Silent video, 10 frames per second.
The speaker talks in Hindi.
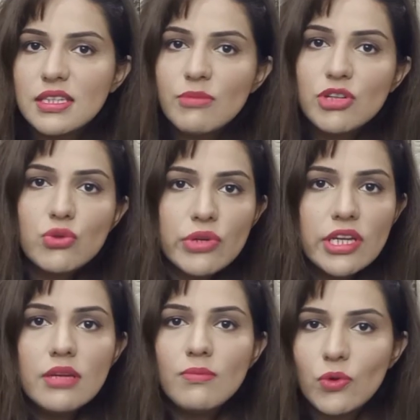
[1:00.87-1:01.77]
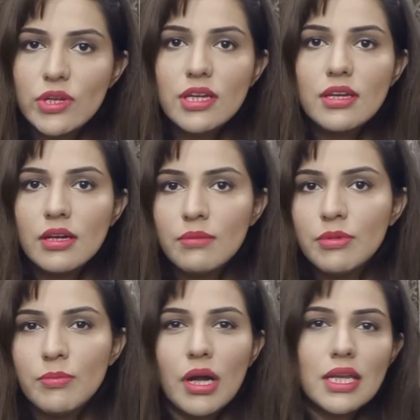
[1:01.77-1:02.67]
किसी भी छोटी मोटी
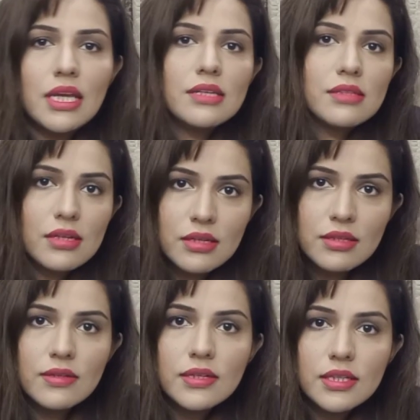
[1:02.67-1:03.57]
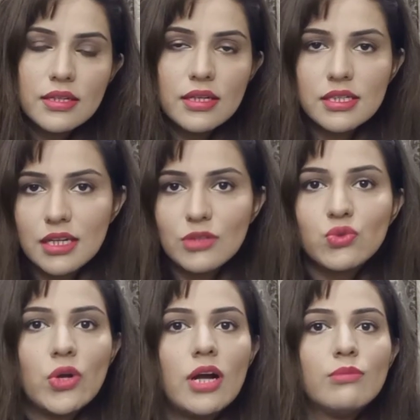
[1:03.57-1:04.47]
बीमारी सर दर्द नज़ला
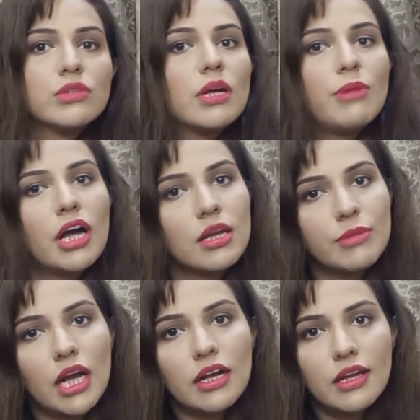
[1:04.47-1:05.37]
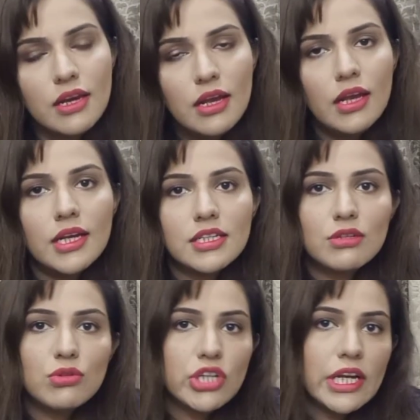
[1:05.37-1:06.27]
ज़ुकाम उसका बहाना बनाकर
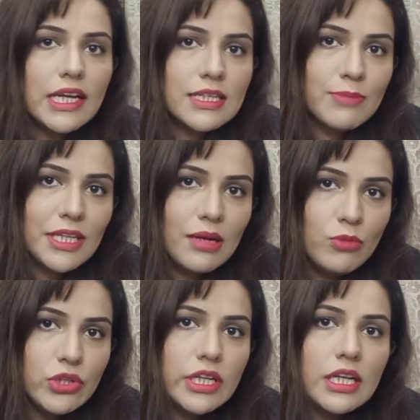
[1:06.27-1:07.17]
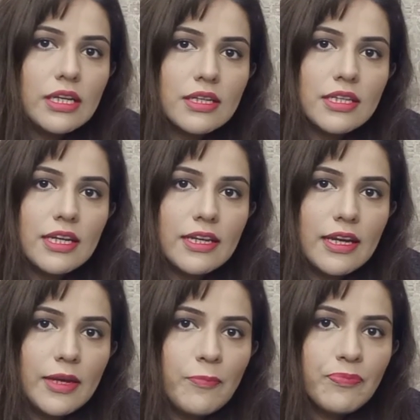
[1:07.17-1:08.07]
इसको जेल के अस्पताल मुंतकिल कर दिया गया
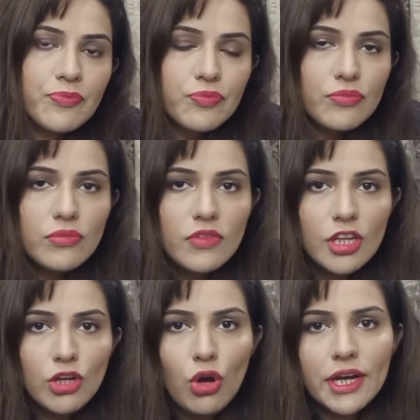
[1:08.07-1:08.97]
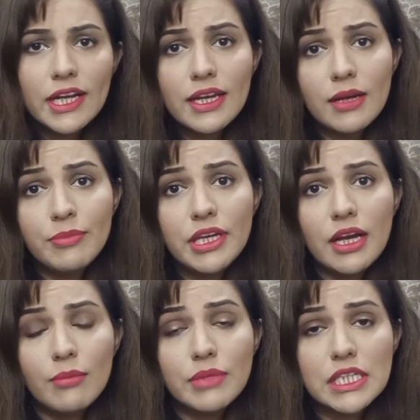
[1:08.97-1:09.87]
है और अगर अभी
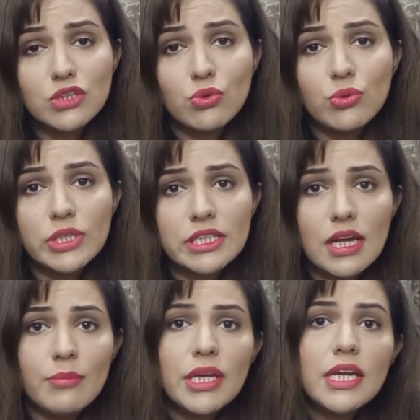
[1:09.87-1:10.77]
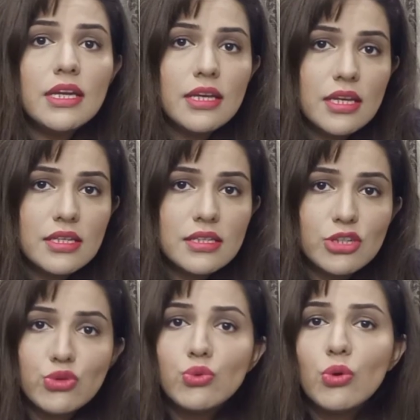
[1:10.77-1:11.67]
हम इसको इतना भी इस
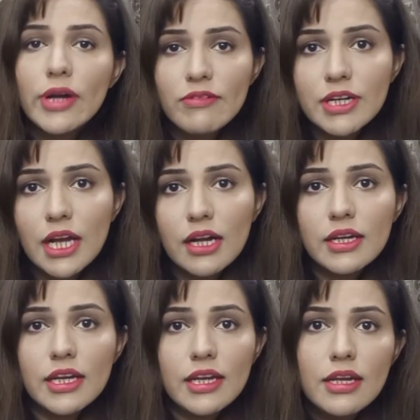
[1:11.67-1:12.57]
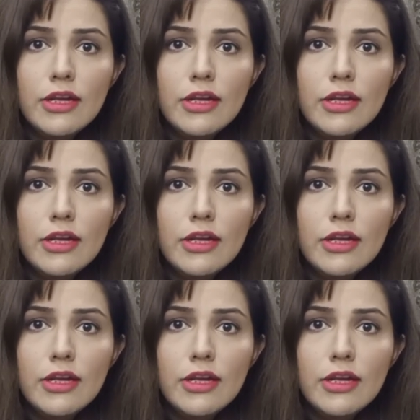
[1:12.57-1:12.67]
इशू को कवर ना करें